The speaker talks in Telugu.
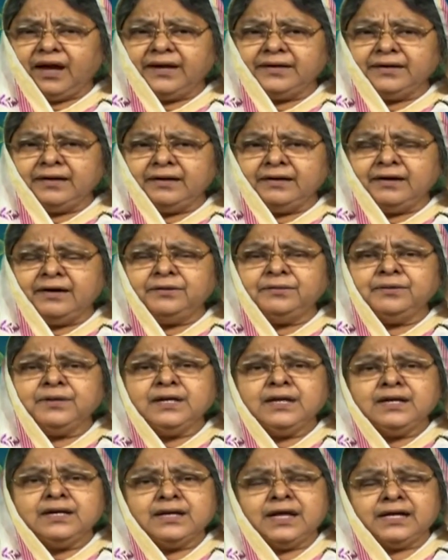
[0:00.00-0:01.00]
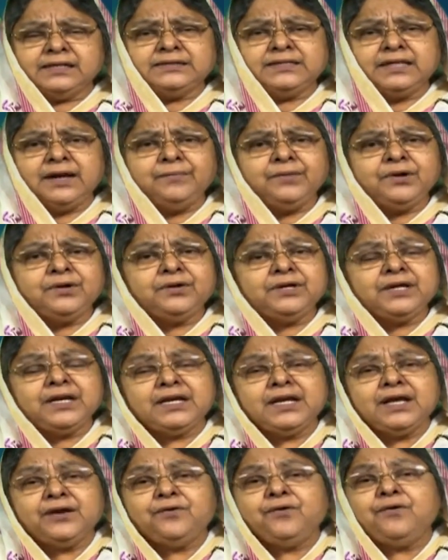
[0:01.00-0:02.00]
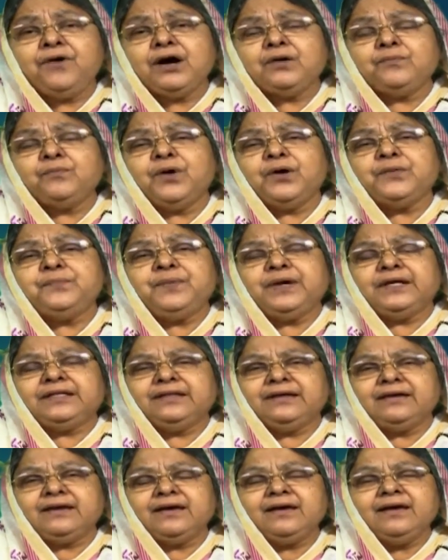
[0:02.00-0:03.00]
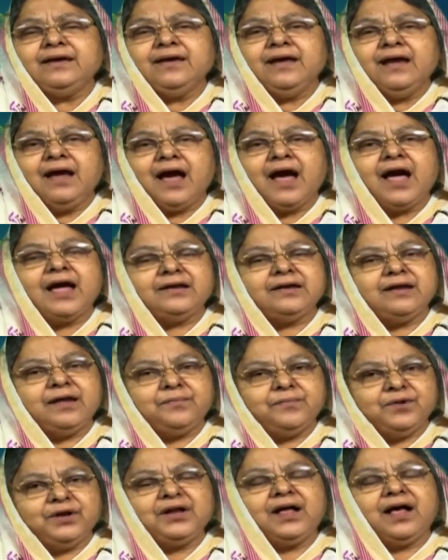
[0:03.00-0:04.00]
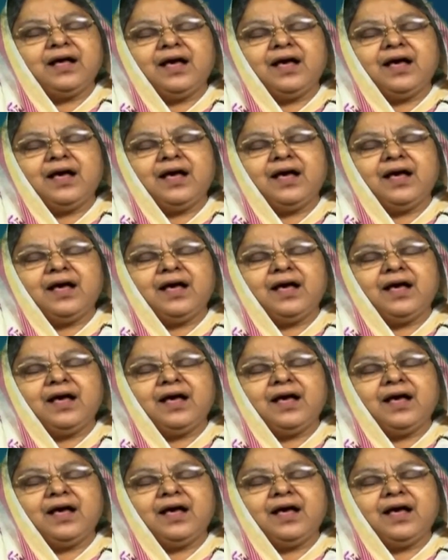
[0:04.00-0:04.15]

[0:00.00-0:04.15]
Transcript: ఆయన అన్నాడు నా శ్రమలో నేనే హోవాకు పెడితే ఆయన నా మొర